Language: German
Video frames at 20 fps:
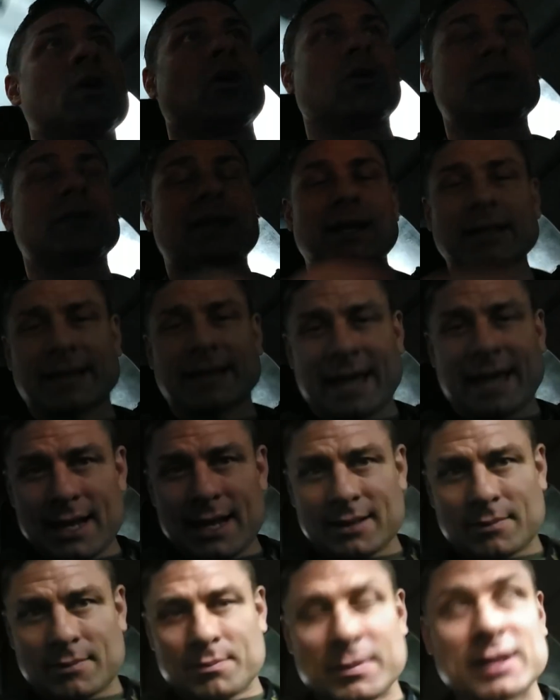und dann
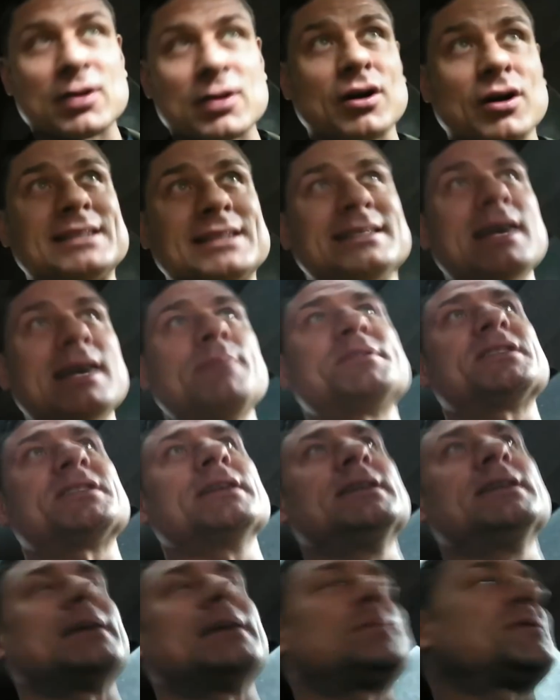geht mit euch selbst
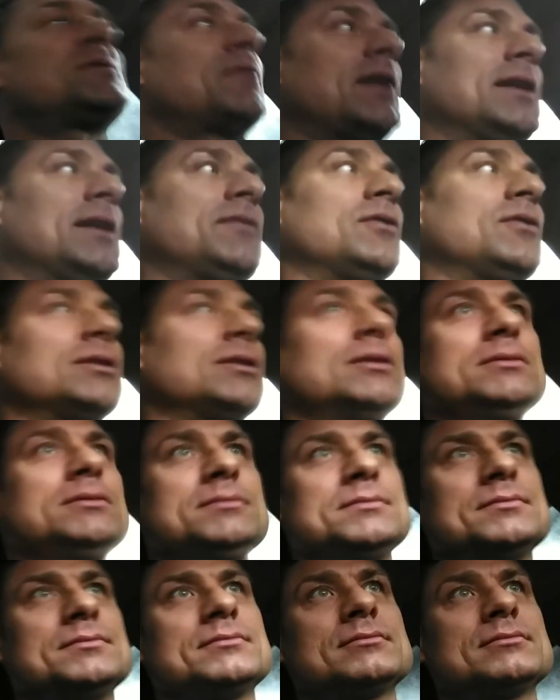in die Selbstverantwortung
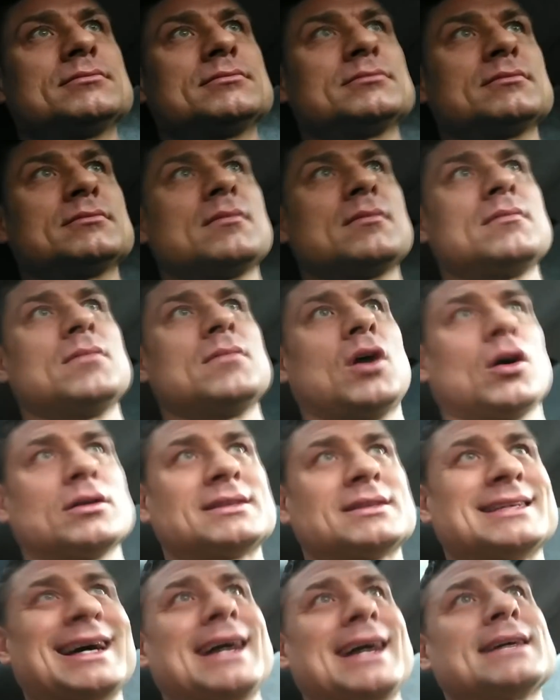
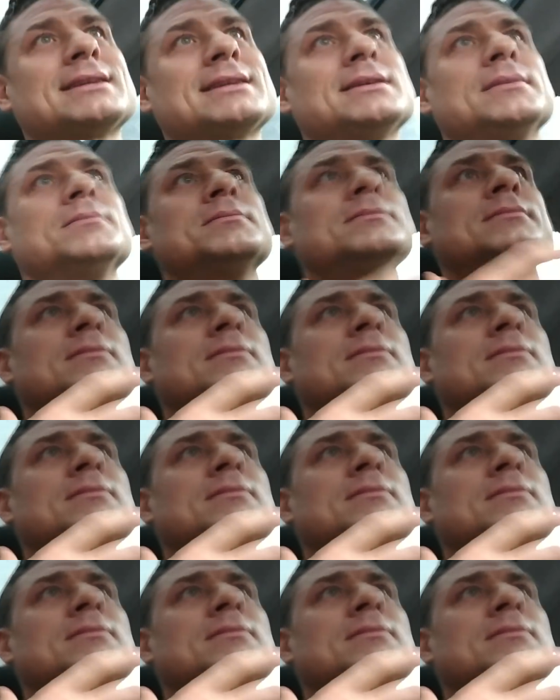und sagt,